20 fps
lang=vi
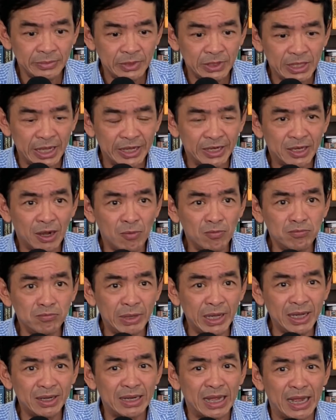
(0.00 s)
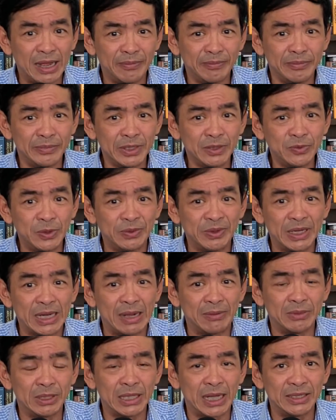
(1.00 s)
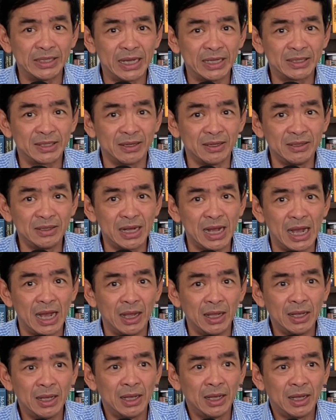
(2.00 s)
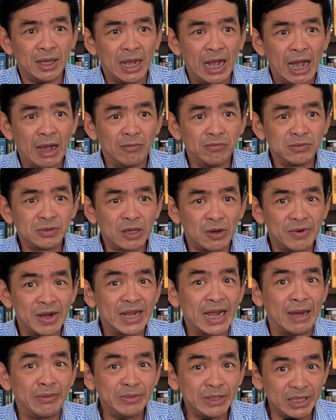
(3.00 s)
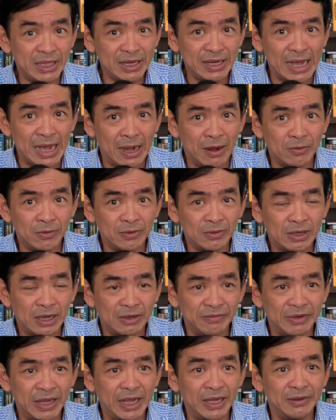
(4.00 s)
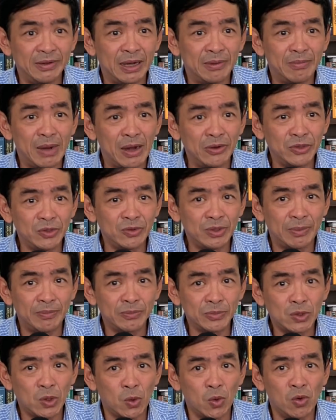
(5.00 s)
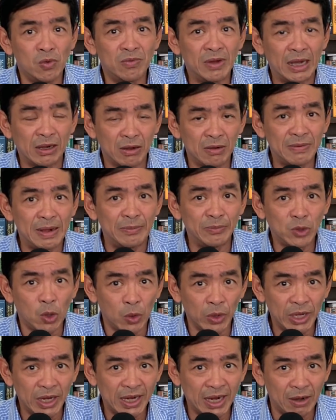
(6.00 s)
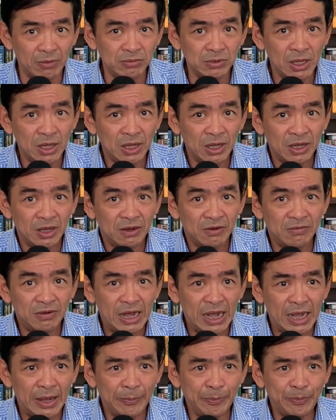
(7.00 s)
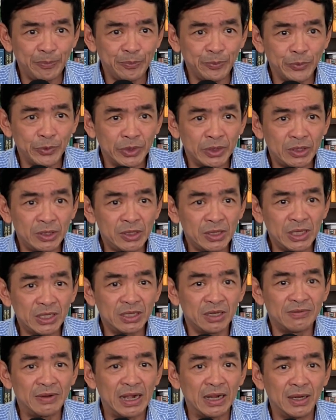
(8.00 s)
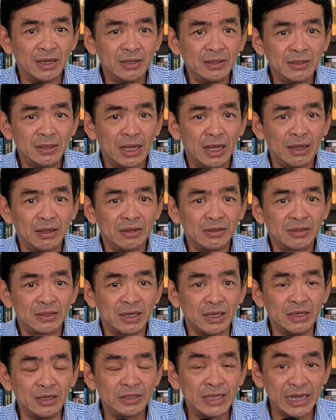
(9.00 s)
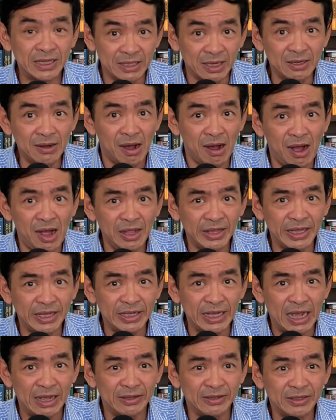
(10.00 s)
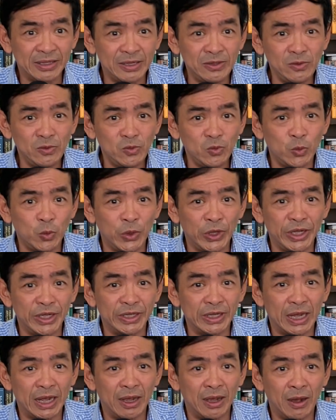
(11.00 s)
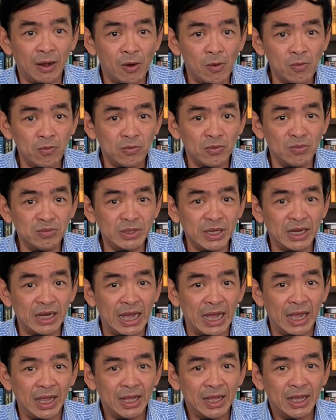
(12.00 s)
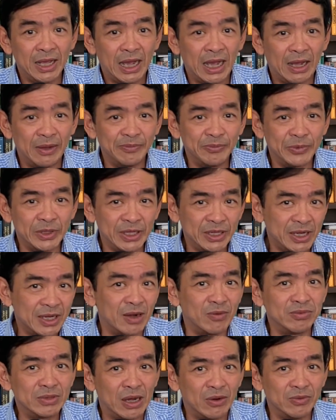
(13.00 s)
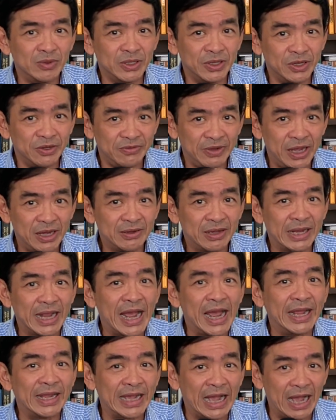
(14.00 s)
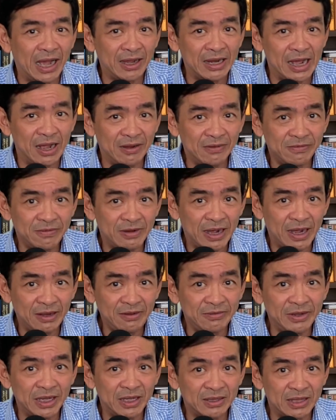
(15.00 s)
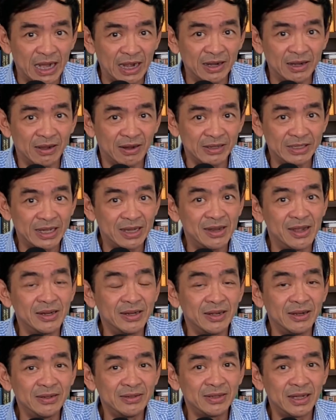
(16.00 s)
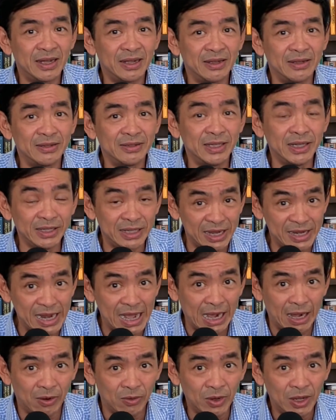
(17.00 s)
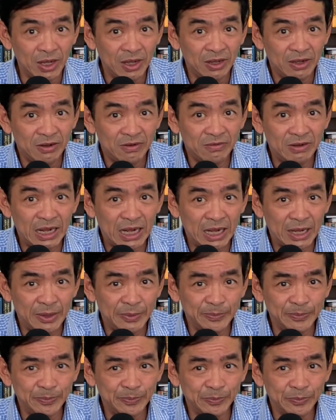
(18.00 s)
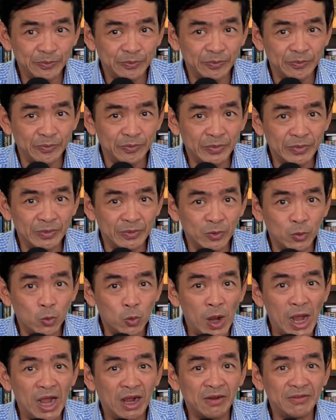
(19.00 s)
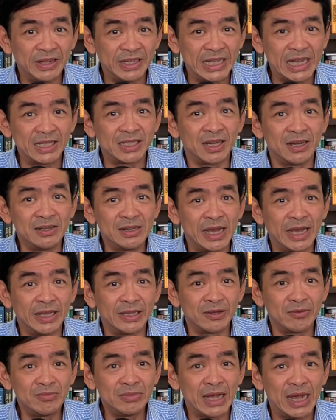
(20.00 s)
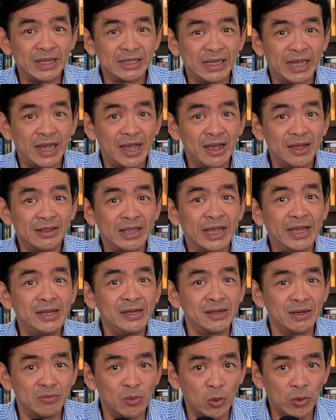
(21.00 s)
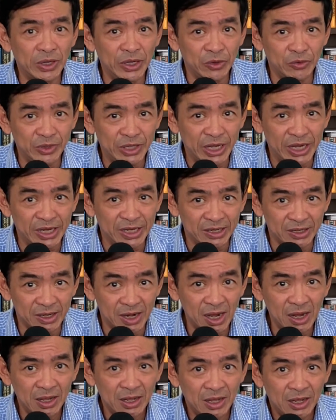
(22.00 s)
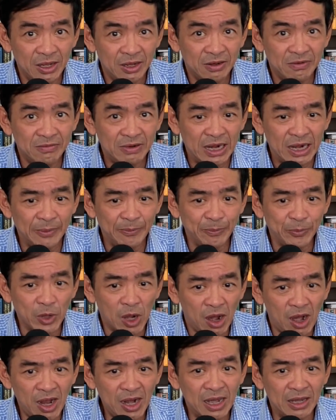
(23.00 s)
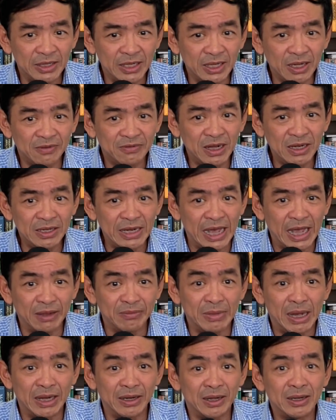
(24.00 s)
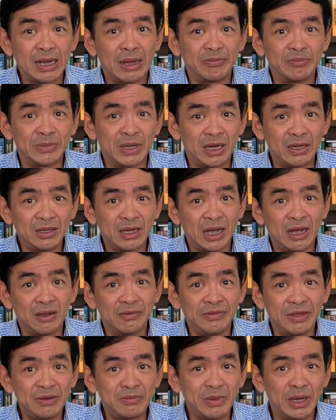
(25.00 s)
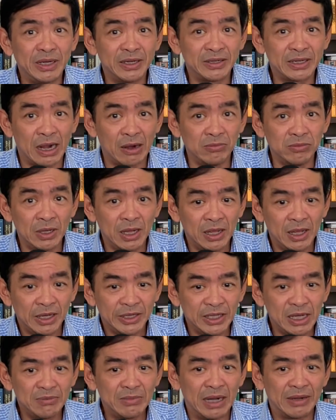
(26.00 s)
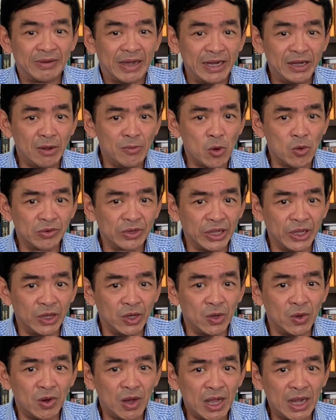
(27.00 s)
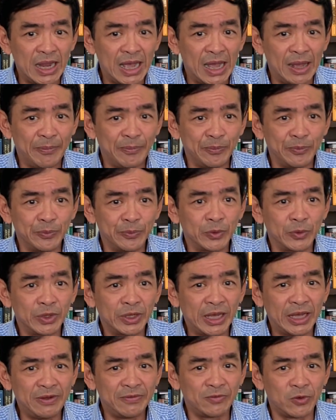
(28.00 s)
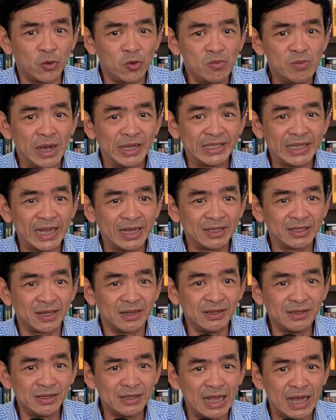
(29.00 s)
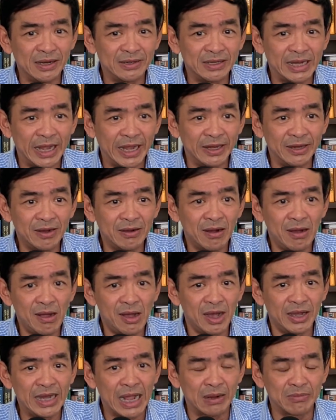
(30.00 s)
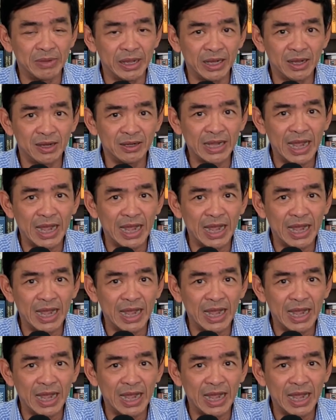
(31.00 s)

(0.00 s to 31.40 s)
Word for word: thì không biết là chính quyền việt nam người ta sẽ xử uh, ông châu văn khảm như thế nào là về uh, bao nhiêu năm tù và có phạm tội hay không và trước cái sự phản ứng ờ, sự xét xử đó thì à, chính quyền à, úc cũng như là à, những cái cộng đồng người việt ngay cả cái đảng phái việt tân họ sẽ lên ứng như thế nào và qua cái việc xét xử này chúng ta sẽ thấy được một cái điều gì nữa và đó là những cái vấn đề mà nó nằm ở phía bên trong nhưng mà phải nói một điều là cái vụ mà xét xử lần này nó có hơi đặc biệt hơn